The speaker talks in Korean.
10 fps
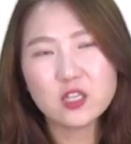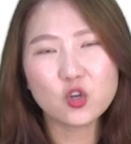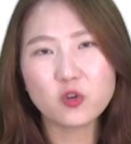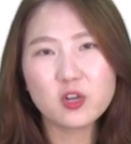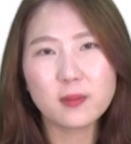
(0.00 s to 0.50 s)

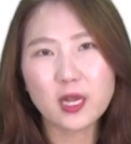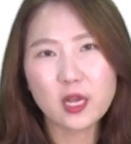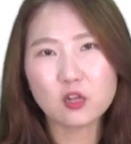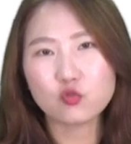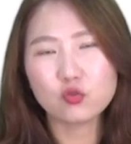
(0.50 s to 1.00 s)
정리를 막
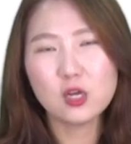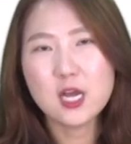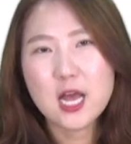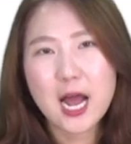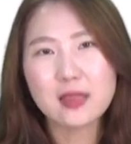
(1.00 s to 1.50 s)
해가지고
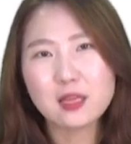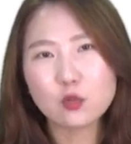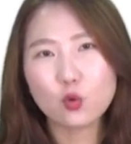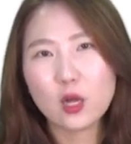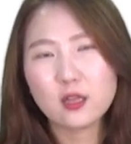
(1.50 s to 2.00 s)
한
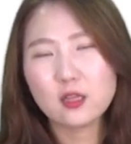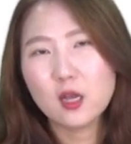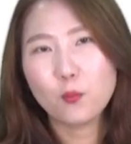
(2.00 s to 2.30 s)
달 동안